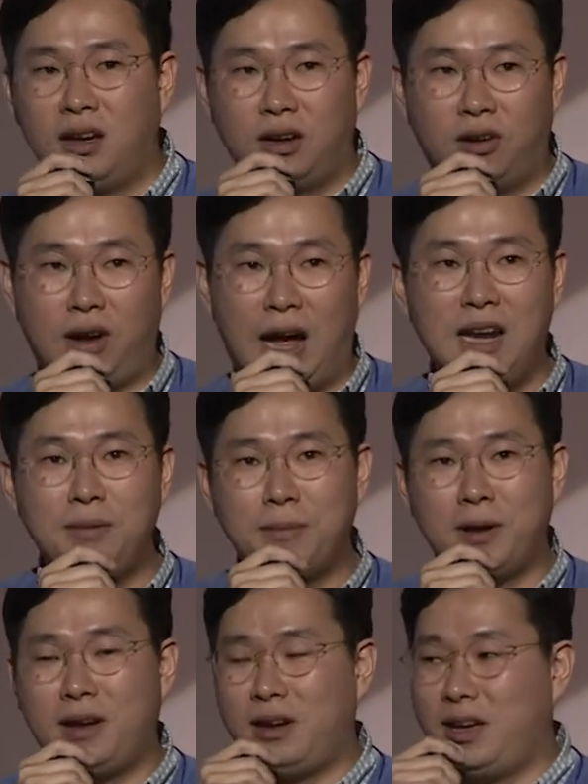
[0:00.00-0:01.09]
어,
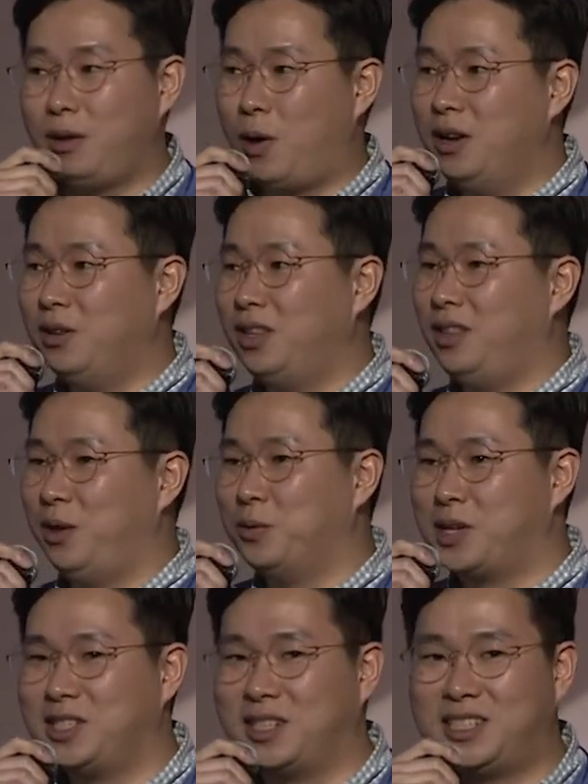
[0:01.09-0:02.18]
알리바바에 관련된 내용은
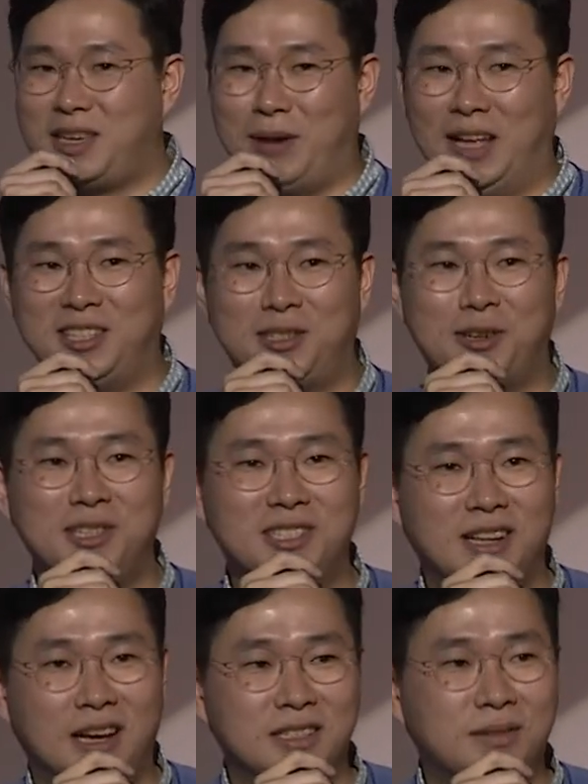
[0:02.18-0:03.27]
사실 크게 많이 들어있지는
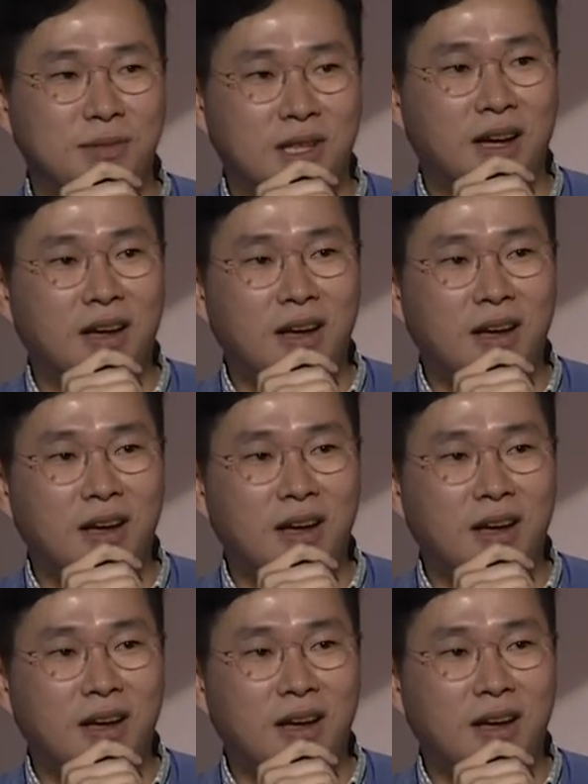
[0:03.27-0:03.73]
않습니다.